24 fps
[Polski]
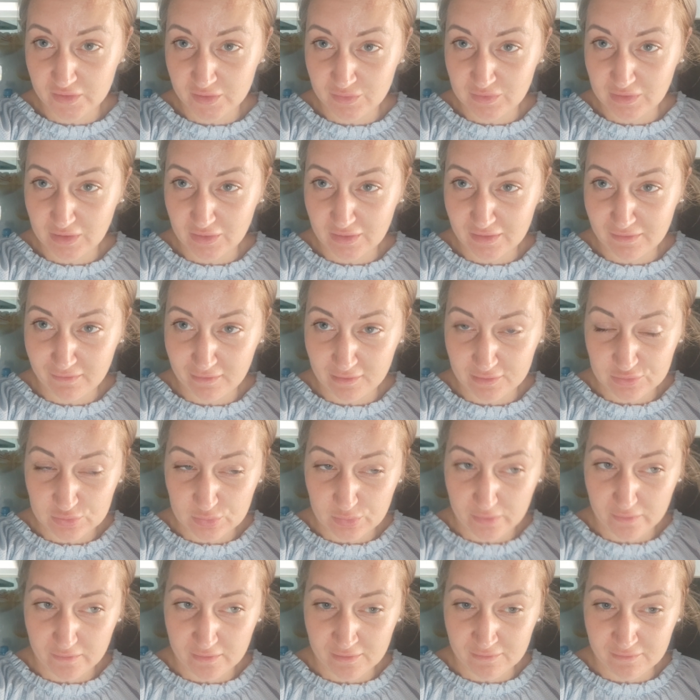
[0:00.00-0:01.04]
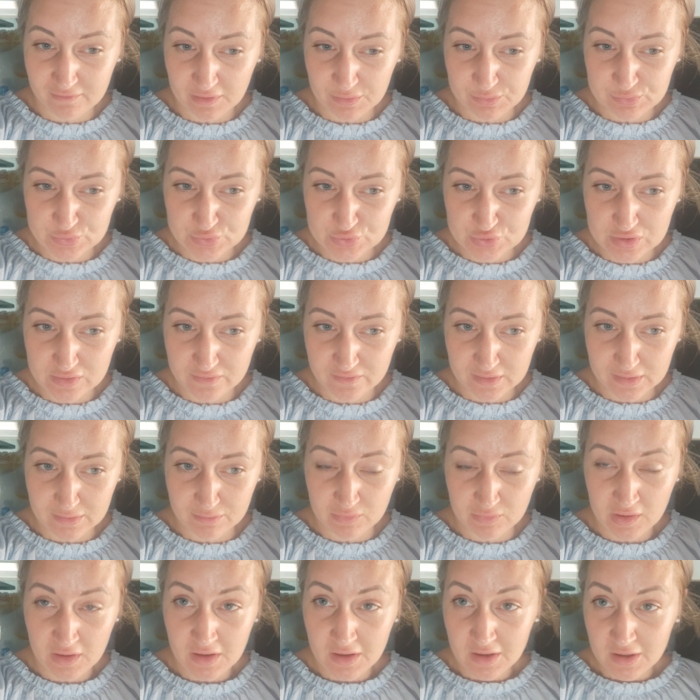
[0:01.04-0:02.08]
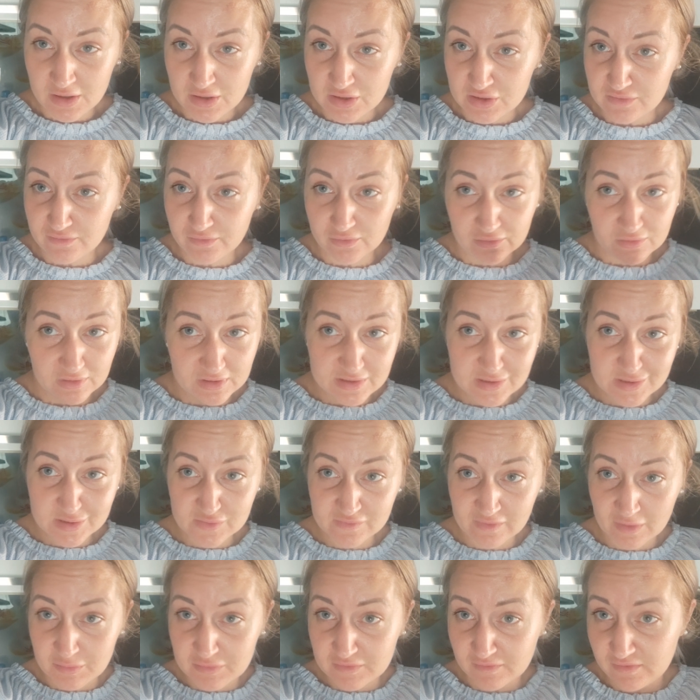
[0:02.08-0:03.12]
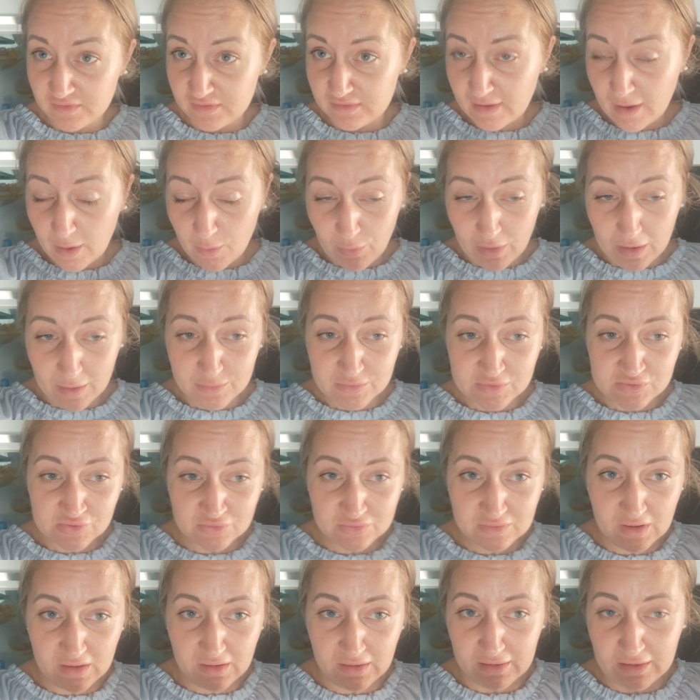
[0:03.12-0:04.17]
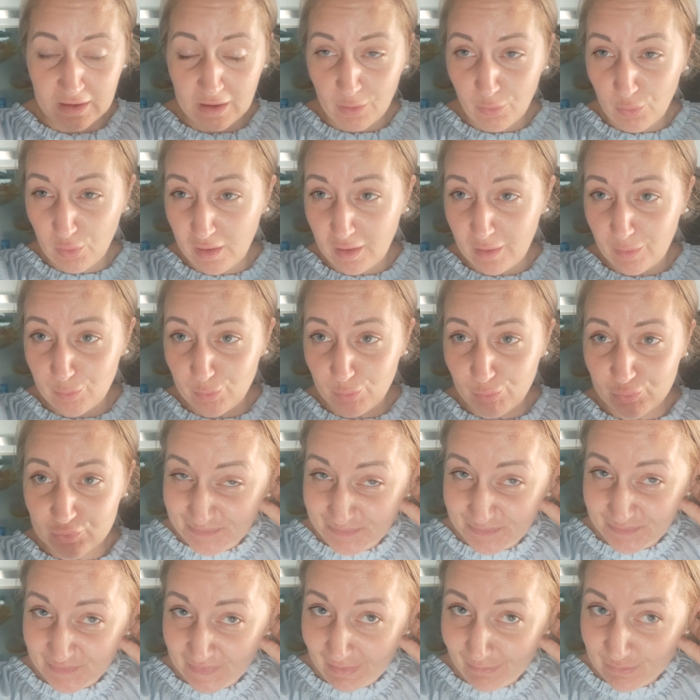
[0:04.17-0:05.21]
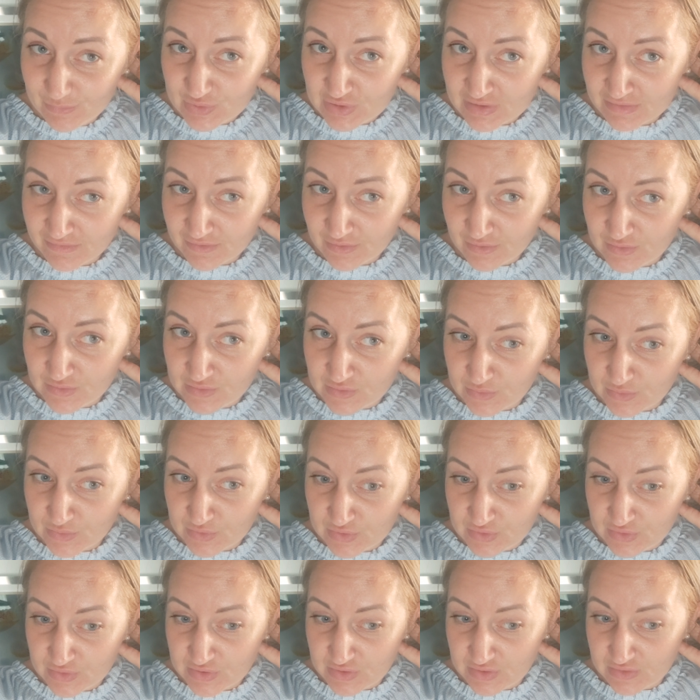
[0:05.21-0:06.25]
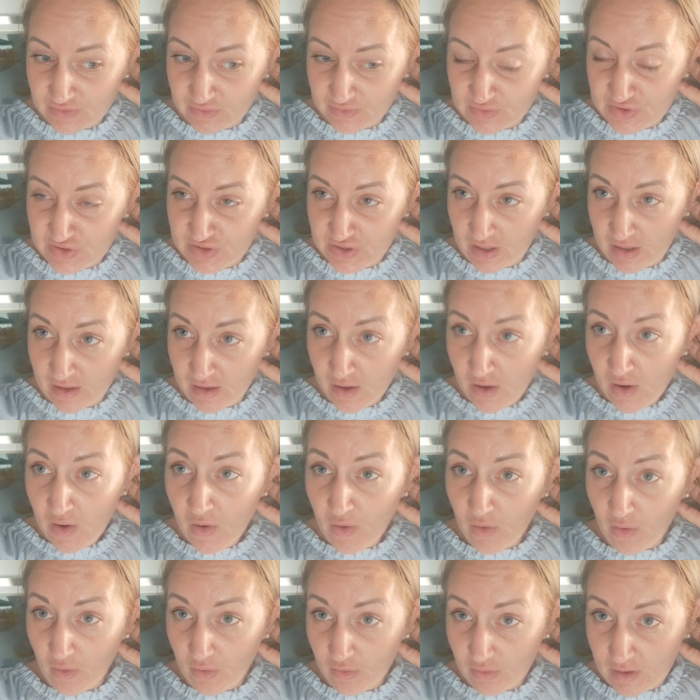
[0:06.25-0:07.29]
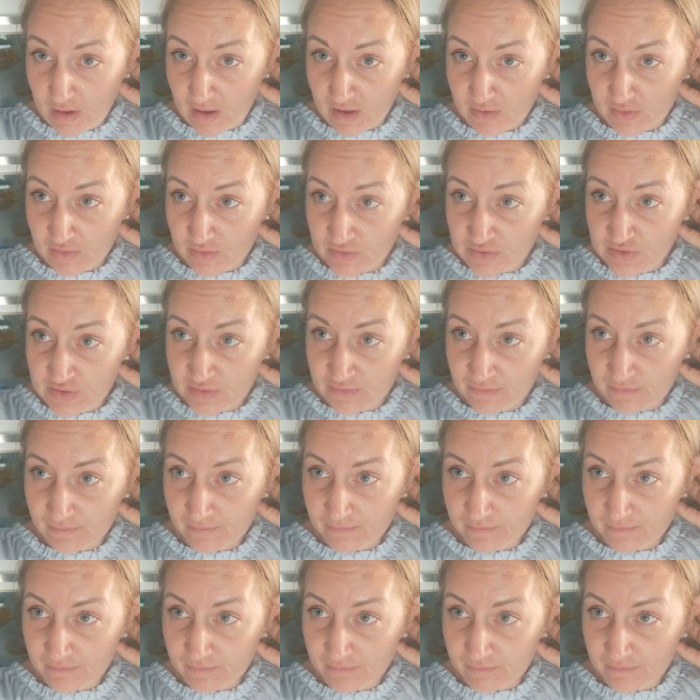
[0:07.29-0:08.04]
w tym nagrywaniu, powiem Wam, już nie wiem, czy w ogóle się z Wami witałam, co nagrałam. Muszę w końcu usiąść i to dzisiaj ogarnąć.